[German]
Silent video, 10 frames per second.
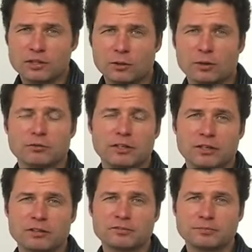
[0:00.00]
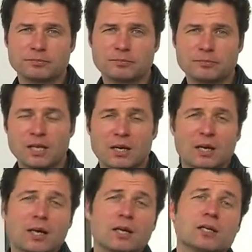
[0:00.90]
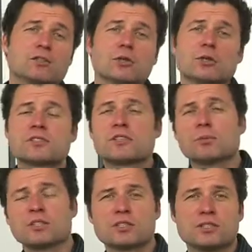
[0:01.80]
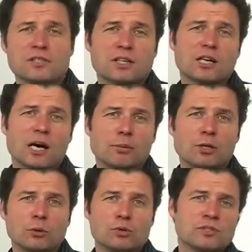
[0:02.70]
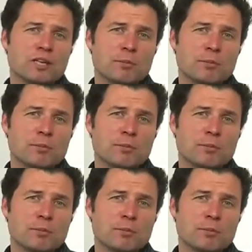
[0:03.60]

nicht auch auf die Nerven? Dann sorgen Sie mit dieser kabellosen